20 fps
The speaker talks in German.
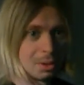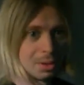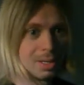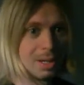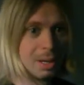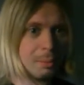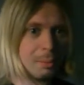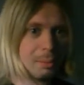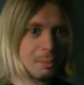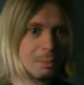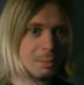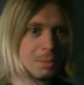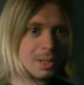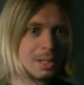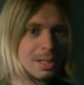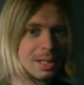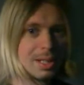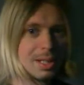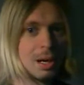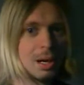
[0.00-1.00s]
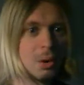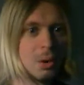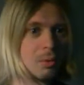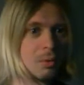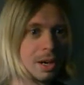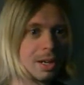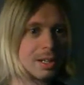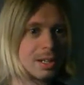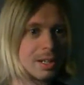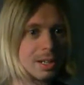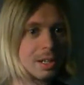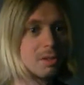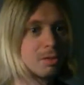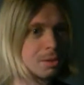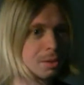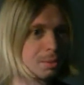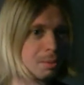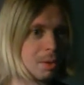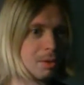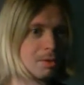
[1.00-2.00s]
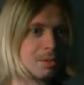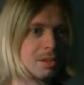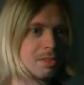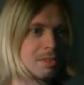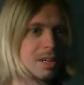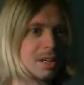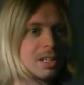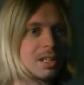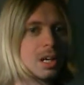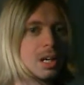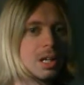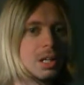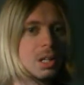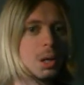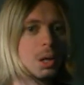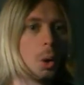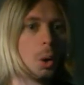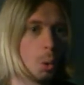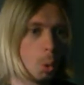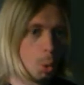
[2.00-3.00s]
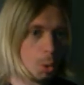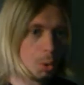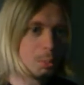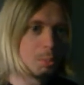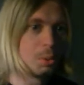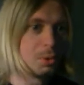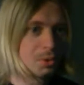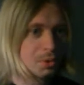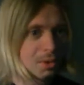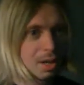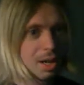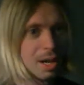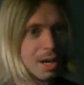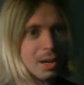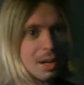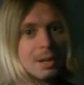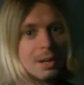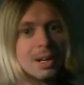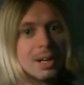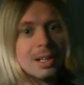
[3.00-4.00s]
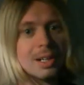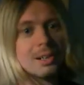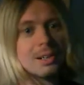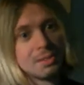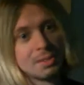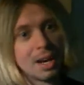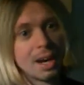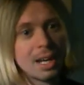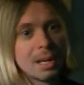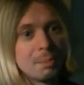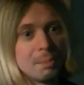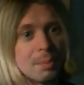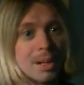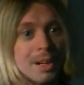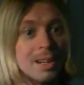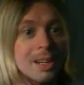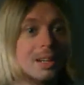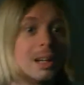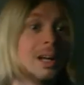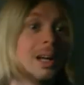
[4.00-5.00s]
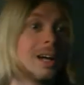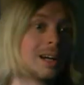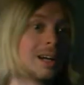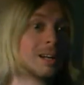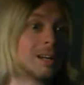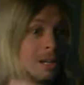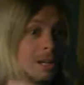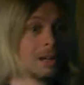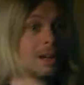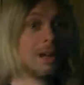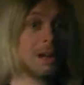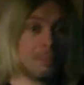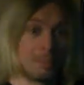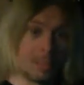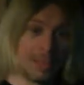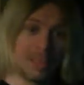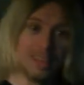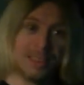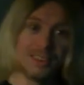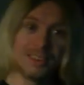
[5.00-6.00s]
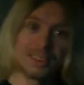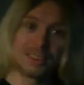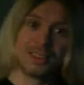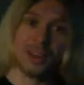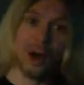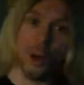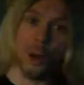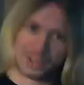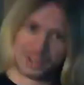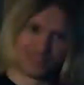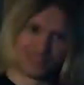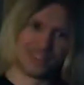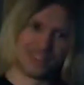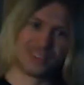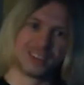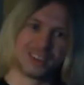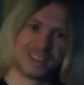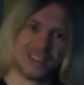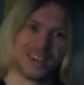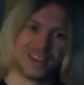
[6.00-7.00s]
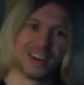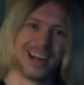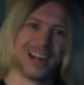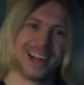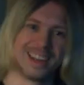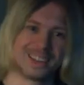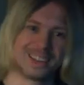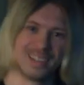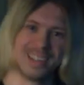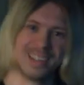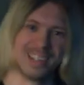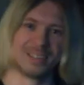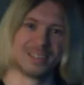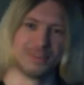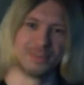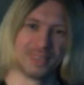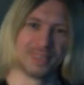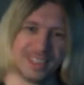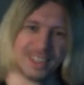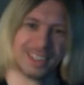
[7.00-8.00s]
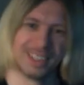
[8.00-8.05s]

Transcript: damit ihr auch weiterhin auf dem Laufenden seid. Und bis dahin sage ich mal Peace und ich wünsche euch noch einen schönen Abend.